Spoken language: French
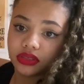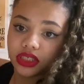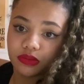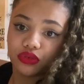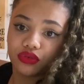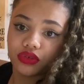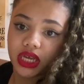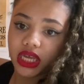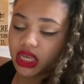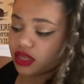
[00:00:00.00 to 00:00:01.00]
J'ai beaucoup
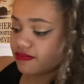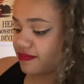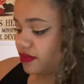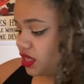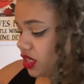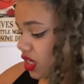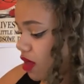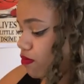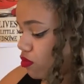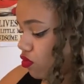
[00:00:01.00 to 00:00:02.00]
craqué.
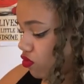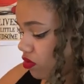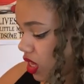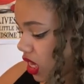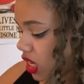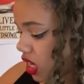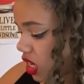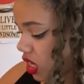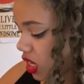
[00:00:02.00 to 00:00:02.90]
J'ai beaucoup craqué.